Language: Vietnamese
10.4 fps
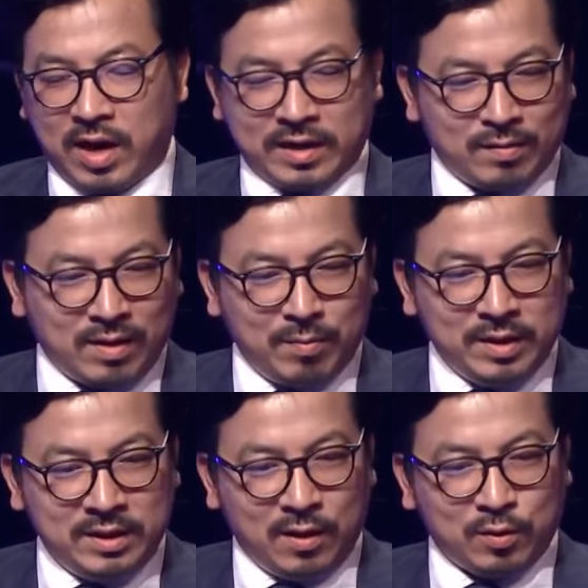
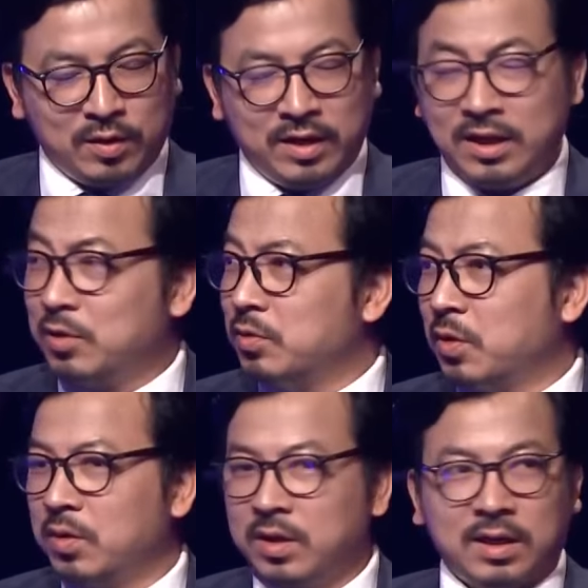250 triệu cho nên là chúng
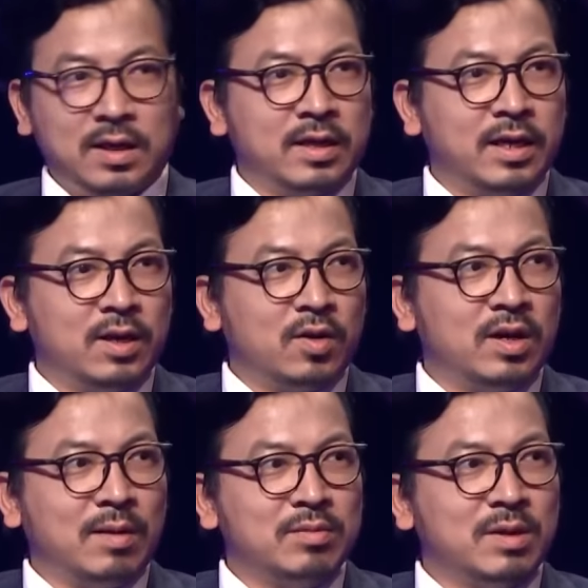tôi nói thật là khi nói
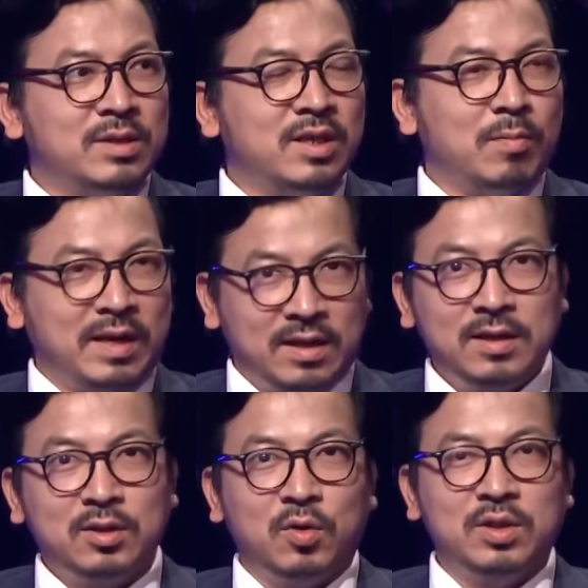đến 500 triệu bản
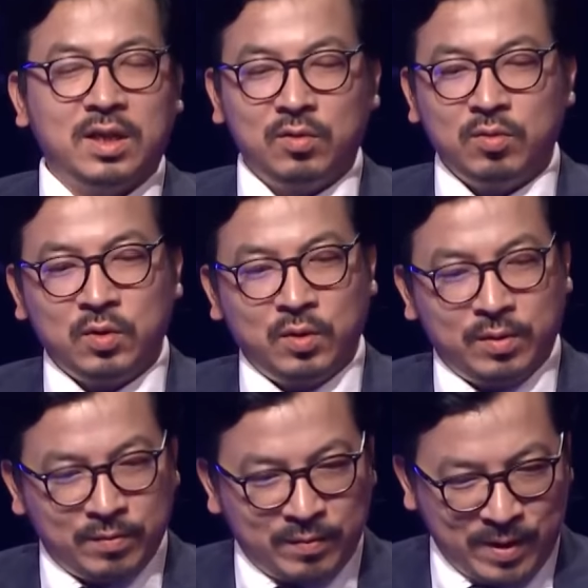thân tôi giận cũng run.
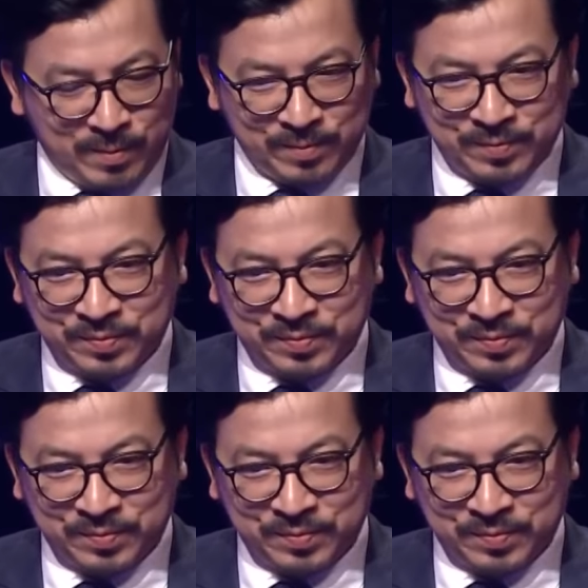Vâng.